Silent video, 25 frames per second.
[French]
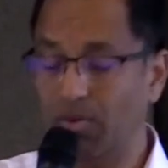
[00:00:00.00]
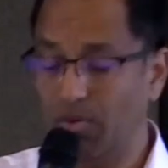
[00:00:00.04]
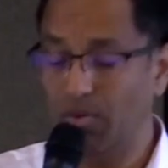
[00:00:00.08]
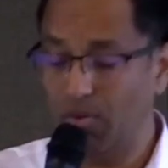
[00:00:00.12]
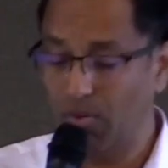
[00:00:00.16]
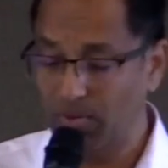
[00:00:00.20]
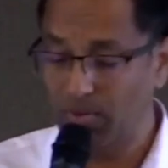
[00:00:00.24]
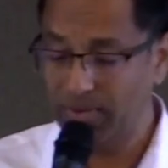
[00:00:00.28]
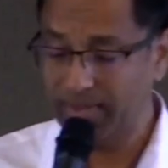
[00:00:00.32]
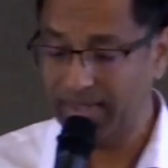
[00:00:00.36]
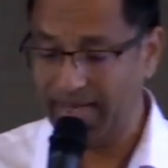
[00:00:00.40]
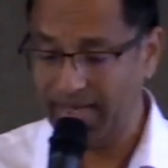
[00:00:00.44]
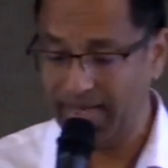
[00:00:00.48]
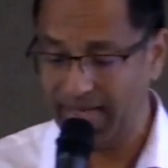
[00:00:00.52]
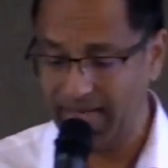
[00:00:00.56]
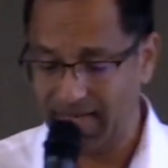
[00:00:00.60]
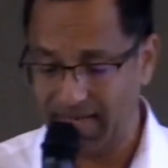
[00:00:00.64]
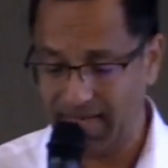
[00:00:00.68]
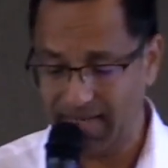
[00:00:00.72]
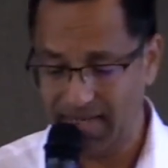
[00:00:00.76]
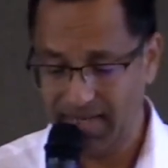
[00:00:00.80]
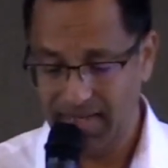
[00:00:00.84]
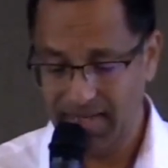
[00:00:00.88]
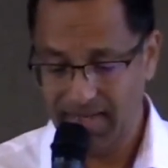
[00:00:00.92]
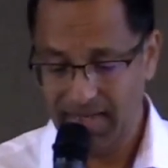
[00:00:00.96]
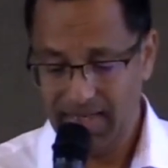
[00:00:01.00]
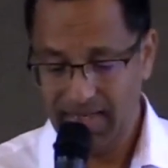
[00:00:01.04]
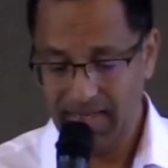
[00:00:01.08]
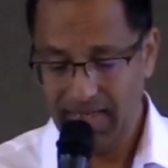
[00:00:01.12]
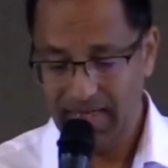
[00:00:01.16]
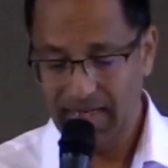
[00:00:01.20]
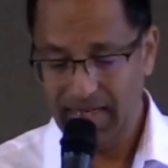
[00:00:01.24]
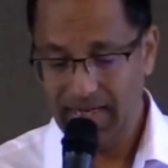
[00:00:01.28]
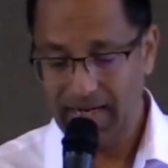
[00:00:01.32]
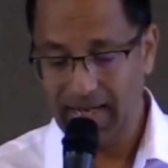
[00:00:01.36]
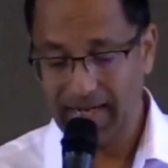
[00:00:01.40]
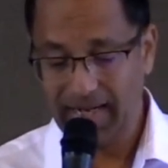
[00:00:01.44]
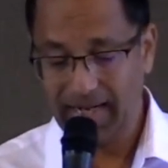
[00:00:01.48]
Au contraire,
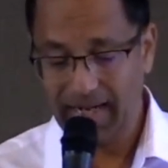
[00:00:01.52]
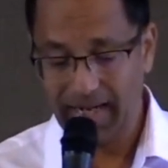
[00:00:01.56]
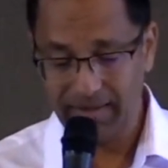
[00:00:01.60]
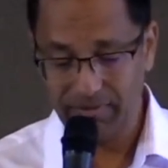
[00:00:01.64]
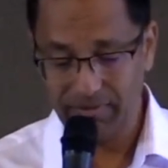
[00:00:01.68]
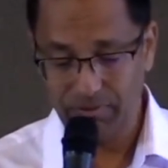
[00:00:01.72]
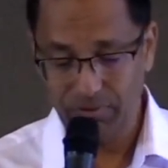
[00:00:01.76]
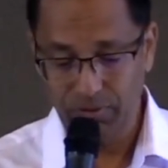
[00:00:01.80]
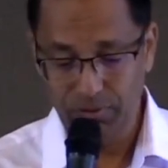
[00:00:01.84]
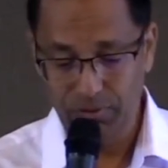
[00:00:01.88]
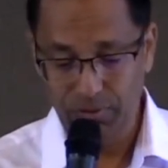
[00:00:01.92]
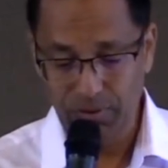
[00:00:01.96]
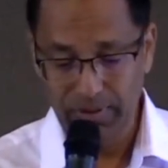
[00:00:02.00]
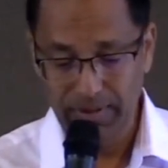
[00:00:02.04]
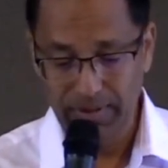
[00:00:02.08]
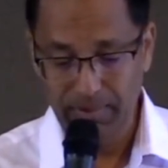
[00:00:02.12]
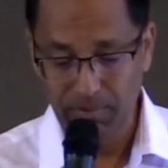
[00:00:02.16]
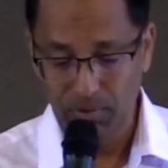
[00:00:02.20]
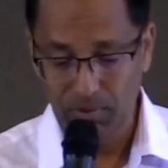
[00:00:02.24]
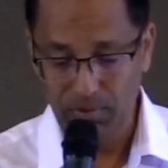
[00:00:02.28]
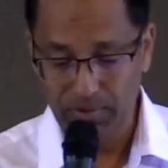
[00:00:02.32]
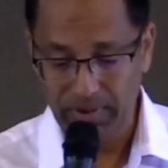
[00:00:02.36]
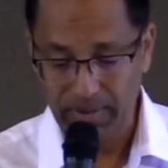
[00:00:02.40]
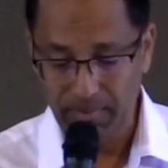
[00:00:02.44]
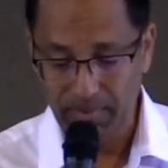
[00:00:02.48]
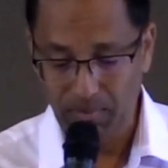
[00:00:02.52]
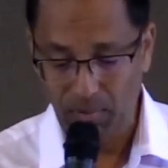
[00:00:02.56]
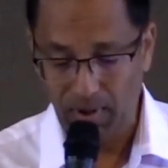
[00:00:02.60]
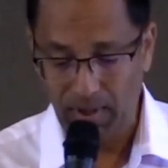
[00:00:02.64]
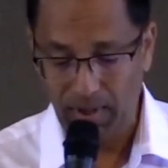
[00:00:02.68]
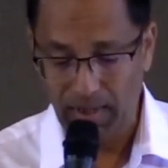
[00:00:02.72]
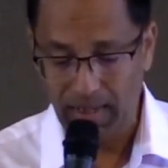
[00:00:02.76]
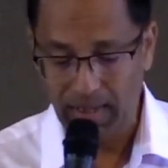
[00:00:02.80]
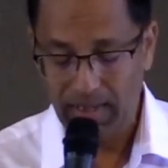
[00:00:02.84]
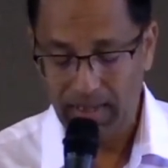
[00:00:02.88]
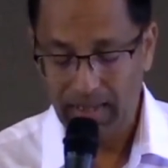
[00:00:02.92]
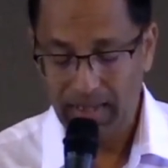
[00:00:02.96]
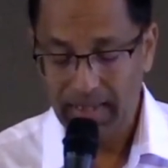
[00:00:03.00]
la grâce de Dieu, ni
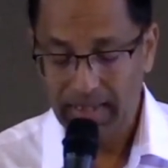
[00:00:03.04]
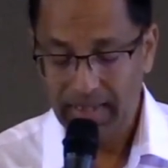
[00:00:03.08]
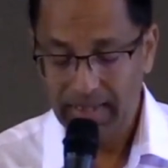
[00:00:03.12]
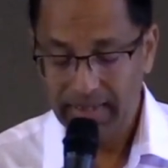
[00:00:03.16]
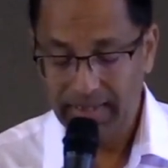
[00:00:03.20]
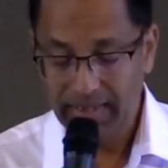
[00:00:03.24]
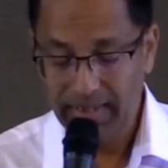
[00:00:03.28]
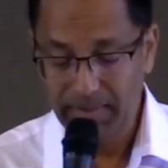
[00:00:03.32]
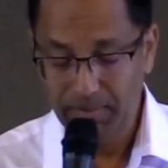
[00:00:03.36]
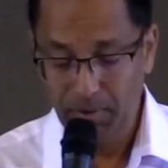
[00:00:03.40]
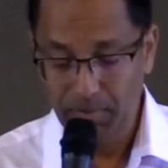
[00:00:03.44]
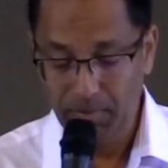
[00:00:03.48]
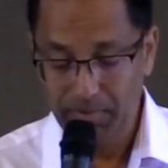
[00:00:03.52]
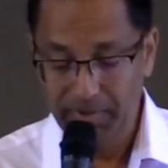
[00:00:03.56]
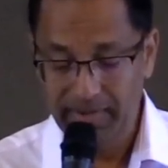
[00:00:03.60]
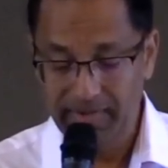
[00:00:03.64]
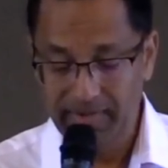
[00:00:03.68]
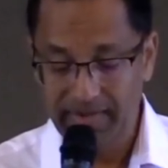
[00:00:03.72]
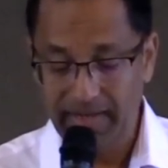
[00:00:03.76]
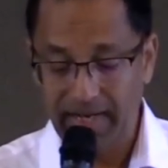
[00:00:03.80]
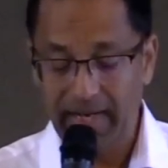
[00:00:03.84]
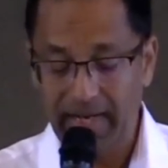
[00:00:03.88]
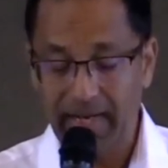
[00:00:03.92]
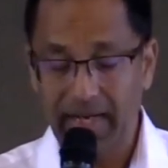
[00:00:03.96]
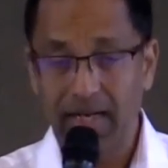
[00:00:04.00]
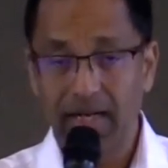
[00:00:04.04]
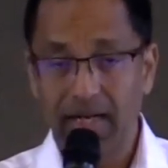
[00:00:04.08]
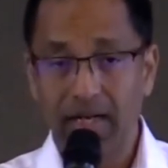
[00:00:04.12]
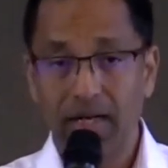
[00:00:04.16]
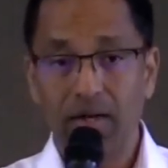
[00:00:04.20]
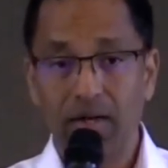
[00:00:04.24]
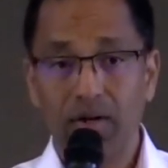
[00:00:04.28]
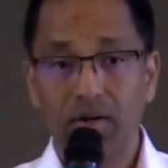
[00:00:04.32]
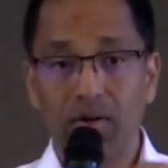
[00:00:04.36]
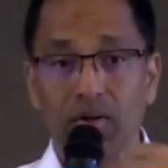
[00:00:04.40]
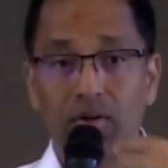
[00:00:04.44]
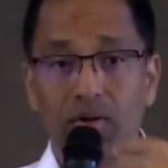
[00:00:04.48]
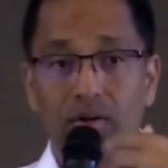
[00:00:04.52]
montrez-moi qui m'obisait
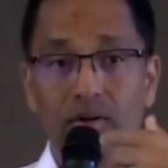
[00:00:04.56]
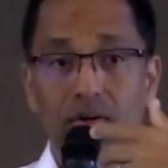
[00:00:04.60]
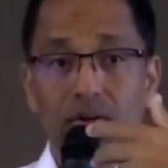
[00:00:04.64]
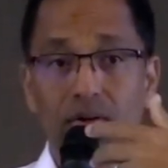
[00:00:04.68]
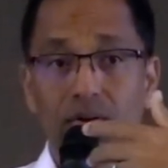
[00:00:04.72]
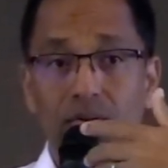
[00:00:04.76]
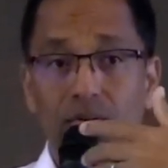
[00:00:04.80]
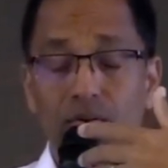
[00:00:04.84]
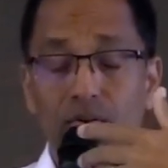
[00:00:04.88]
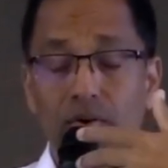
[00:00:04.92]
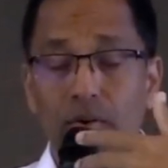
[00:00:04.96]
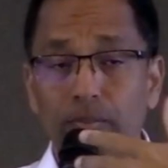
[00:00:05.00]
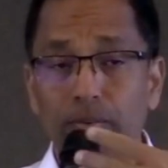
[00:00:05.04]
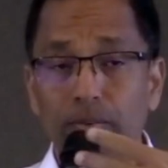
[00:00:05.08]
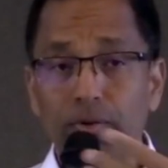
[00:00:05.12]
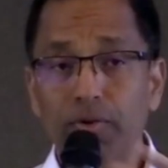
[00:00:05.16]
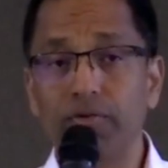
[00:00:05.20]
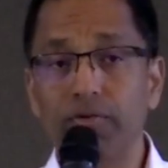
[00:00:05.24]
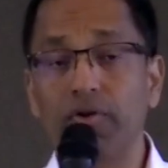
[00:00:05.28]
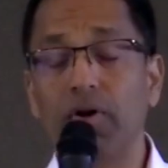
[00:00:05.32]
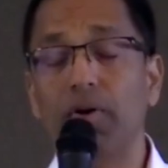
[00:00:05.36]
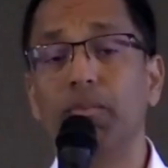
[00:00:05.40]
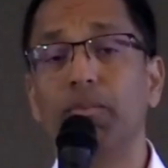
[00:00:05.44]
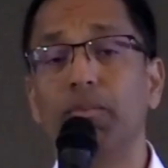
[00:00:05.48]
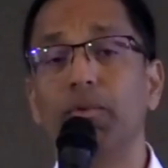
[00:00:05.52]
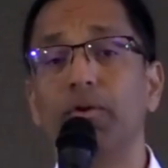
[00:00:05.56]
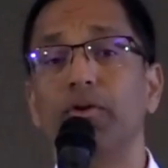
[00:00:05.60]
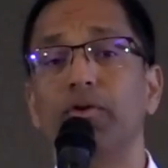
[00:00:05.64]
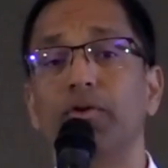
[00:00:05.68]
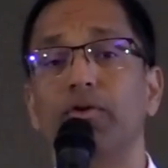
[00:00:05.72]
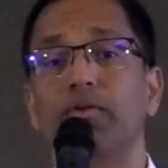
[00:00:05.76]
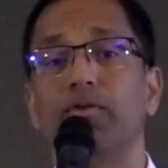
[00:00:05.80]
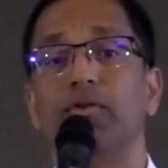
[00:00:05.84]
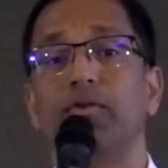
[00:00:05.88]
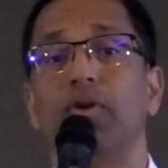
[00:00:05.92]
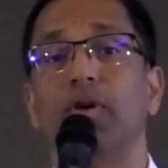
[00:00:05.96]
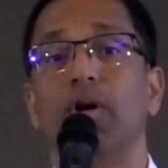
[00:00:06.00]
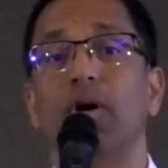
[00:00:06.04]
de plus en
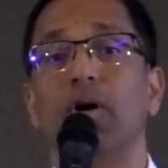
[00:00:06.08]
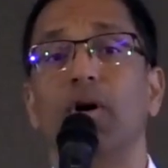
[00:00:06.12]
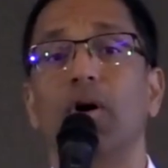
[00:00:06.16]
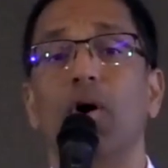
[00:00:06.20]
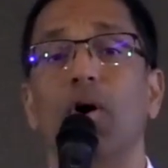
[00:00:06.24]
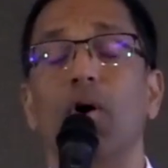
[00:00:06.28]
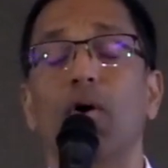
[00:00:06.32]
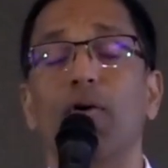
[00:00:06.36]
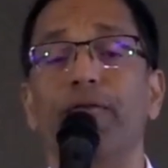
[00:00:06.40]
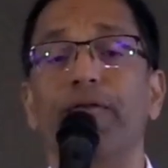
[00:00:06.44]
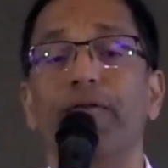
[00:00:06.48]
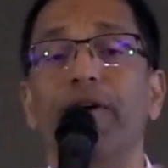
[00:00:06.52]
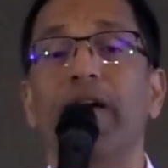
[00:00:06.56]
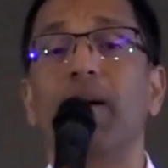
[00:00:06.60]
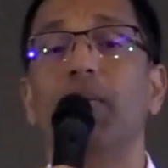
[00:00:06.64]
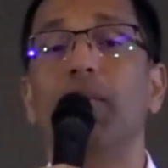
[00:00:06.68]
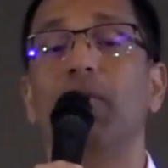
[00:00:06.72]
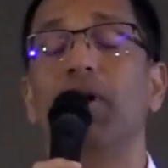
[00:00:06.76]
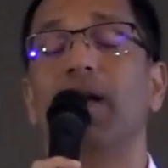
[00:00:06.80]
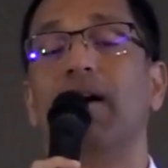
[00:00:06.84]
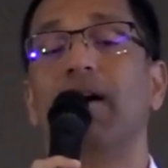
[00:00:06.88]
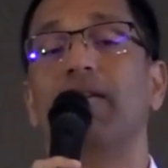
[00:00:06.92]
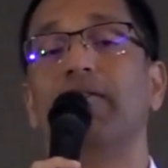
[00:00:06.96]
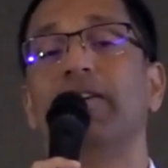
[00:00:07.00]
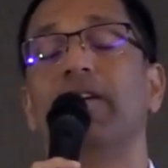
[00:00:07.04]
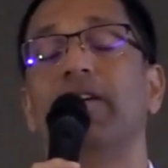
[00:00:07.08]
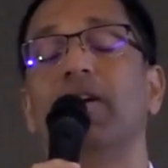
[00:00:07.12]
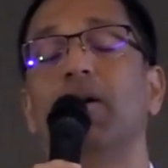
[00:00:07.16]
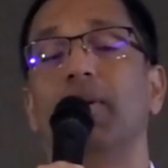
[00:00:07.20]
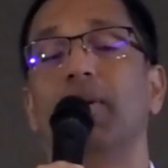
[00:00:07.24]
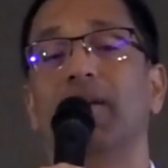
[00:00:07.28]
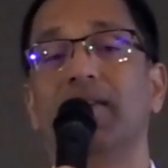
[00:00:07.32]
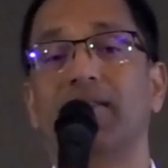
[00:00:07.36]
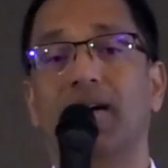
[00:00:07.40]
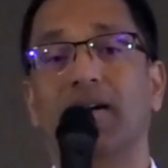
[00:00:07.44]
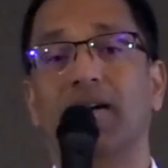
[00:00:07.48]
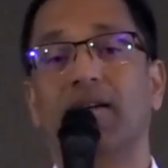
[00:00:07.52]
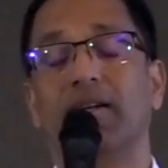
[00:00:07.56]
plus, offert-moi la vie comme
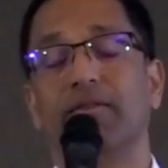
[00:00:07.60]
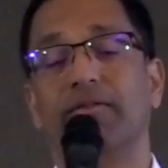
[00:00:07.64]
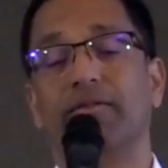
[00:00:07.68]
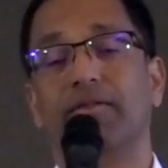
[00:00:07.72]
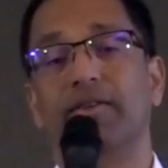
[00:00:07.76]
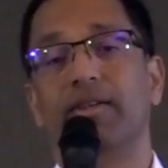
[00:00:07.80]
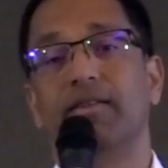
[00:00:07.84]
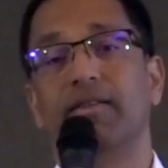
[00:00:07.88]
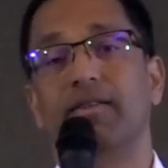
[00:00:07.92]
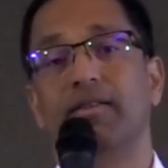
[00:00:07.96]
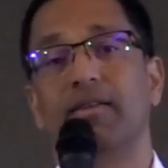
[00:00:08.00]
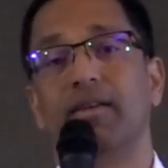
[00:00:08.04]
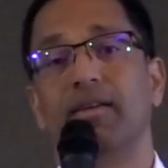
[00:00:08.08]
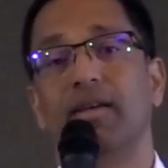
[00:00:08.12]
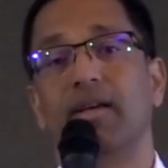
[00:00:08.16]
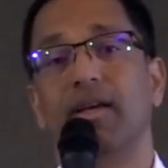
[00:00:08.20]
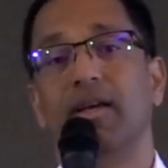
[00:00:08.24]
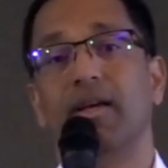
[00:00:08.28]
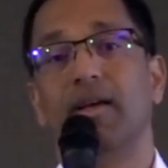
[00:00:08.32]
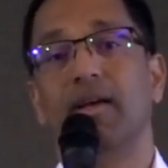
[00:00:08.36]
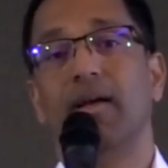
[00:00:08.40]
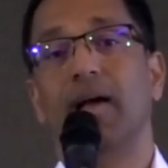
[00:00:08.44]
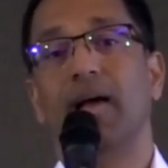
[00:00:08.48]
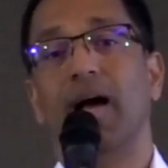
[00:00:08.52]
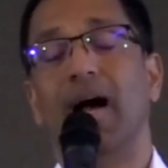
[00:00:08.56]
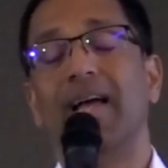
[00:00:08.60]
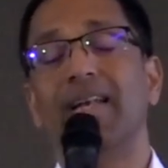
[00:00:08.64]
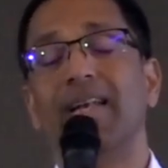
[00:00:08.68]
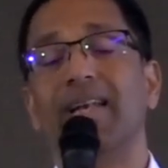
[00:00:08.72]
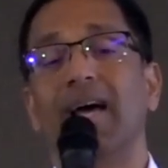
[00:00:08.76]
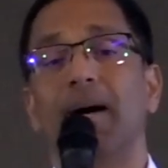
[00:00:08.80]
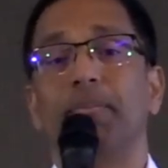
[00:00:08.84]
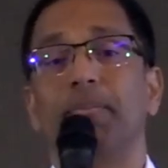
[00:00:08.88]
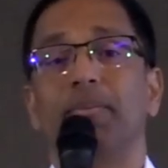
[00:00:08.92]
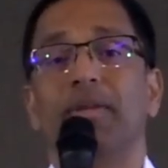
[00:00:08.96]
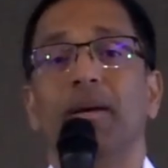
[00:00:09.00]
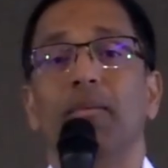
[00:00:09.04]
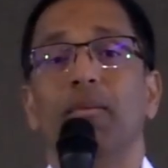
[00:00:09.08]
un sacrifice.
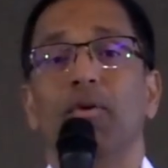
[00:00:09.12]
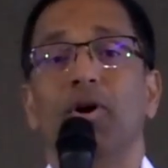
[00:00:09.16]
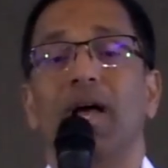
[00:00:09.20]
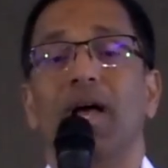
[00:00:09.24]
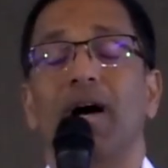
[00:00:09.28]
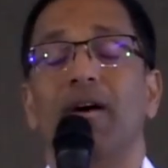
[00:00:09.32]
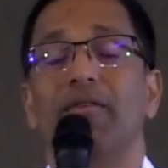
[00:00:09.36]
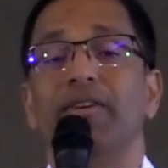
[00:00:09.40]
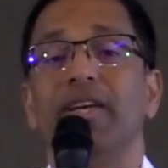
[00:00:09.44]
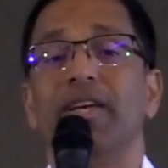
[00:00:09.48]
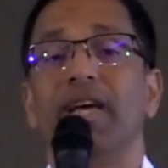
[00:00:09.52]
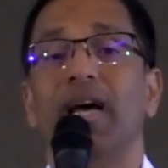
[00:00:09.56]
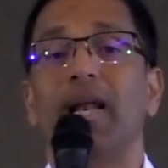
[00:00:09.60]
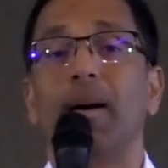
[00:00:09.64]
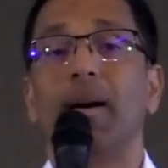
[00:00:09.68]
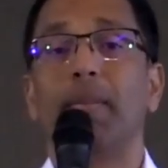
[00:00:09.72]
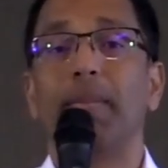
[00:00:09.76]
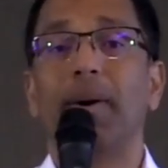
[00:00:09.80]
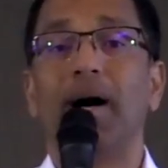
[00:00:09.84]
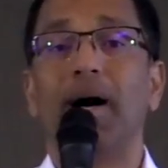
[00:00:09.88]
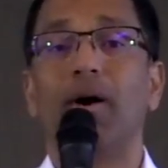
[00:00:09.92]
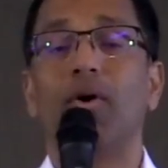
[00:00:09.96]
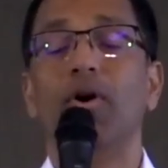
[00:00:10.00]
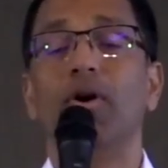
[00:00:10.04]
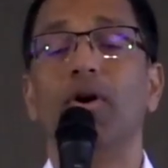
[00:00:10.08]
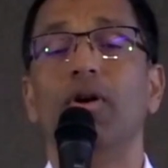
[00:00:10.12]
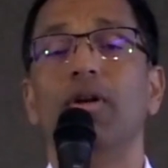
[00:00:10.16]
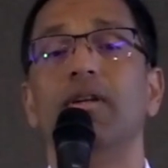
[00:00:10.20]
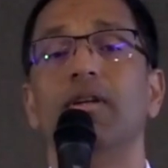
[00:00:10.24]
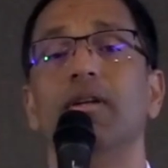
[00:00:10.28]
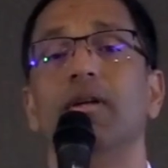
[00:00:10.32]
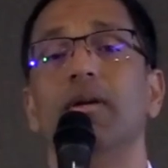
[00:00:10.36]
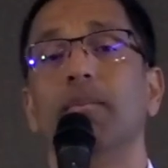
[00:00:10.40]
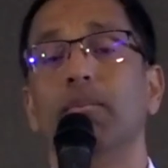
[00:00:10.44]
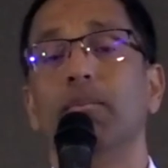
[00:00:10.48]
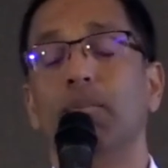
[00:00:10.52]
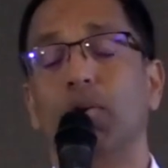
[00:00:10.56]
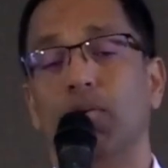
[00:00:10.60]
Adaptez-moi la vie à la
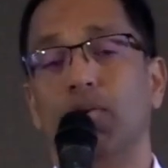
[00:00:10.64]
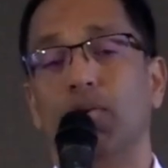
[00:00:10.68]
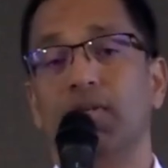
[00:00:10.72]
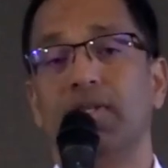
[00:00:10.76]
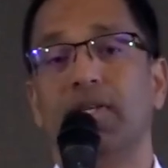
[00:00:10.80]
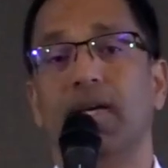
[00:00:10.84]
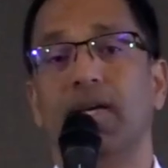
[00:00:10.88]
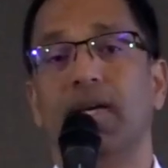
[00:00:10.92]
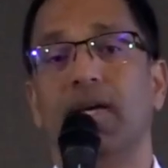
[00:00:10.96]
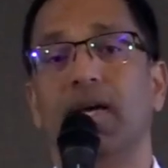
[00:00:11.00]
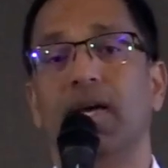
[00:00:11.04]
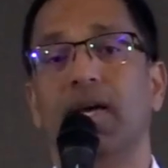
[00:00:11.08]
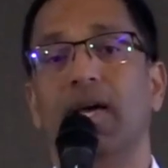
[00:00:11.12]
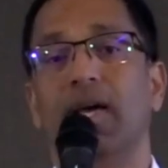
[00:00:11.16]
parole, bon Dieu.